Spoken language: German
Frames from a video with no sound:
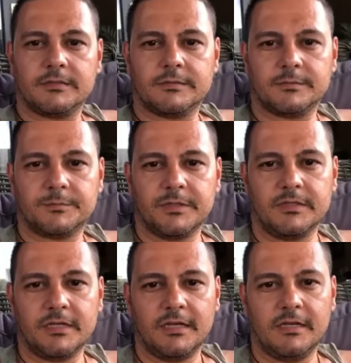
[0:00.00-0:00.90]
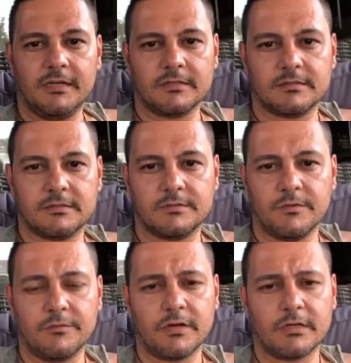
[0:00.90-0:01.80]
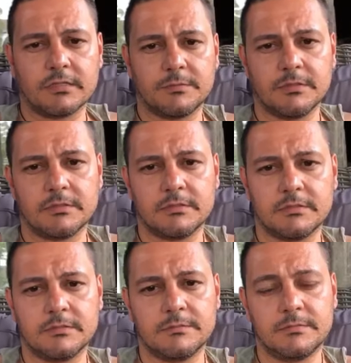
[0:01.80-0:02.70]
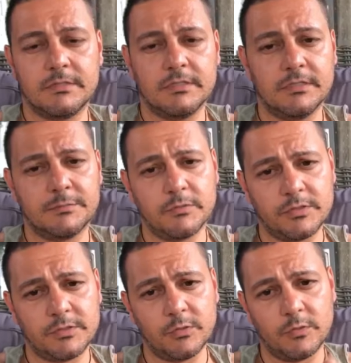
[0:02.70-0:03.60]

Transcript: bin der Elias vom Franken Express. Die Disposition